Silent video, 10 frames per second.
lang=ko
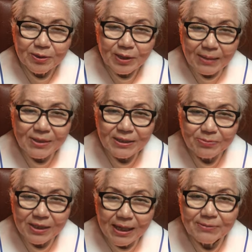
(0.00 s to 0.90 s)
감자
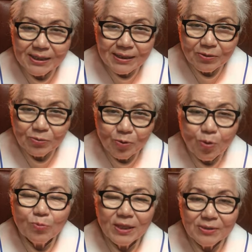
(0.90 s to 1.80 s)
심은 데 감자가 나고
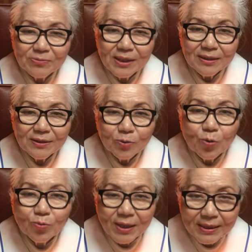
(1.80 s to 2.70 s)
고구마 심은 데는
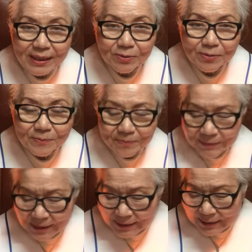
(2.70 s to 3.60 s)
고구마가 나고
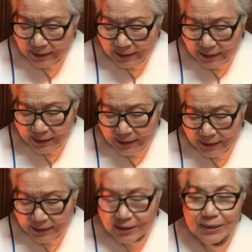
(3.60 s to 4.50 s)
에,
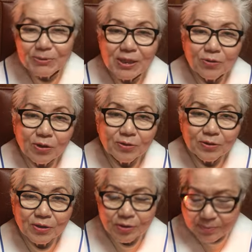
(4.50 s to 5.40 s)
그 심대로 걷는
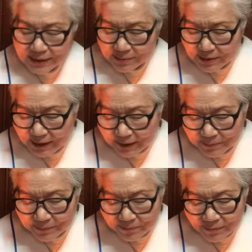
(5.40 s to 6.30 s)
거 맞습니다.
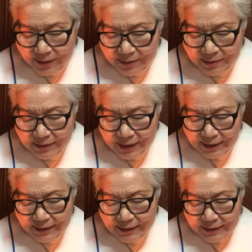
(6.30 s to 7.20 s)

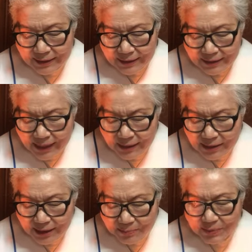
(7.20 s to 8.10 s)
그러나 땅을
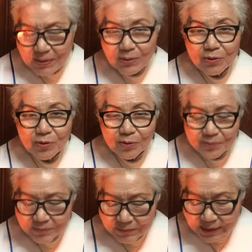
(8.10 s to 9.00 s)
깊이 파고
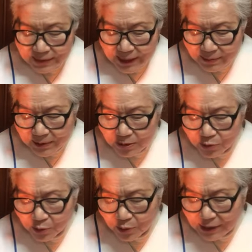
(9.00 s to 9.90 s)
퇴비를
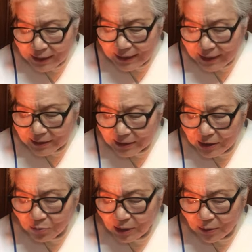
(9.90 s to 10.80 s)
주고 땅에 대해서
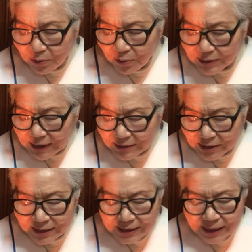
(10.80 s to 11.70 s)
연구하고
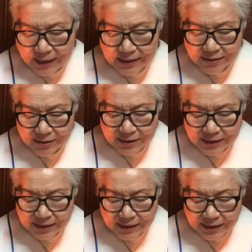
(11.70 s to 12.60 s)
산성인지
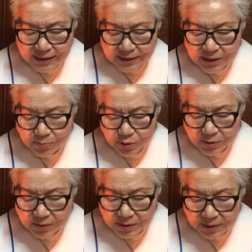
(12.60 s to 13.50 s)
알칼리성인지 성분을
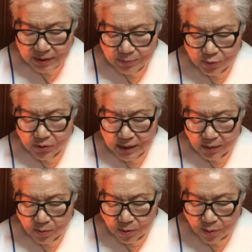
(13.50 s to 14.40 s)
어,
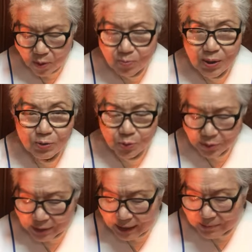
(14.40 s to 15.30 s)
분석하고 공부하고
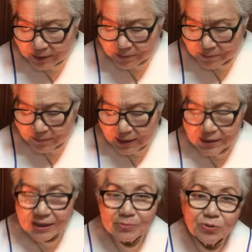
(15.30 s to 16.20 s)
노력하면
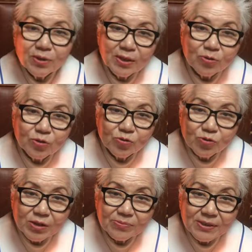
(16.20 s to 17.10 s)
심은 대로 거둘 수
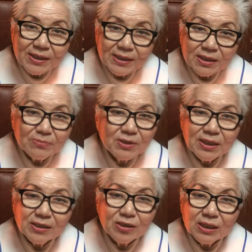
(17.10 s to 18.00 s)
있습니다.
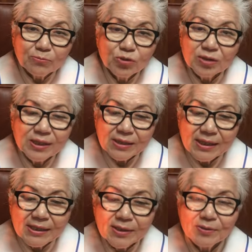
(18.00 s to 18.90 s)
심는서 그냥 무조건 되는 게
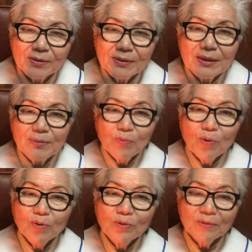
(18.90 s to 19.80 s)
아니에요.
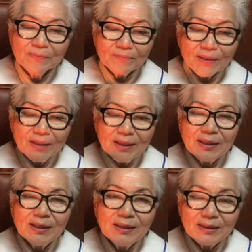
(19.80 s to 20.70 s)
모든 어,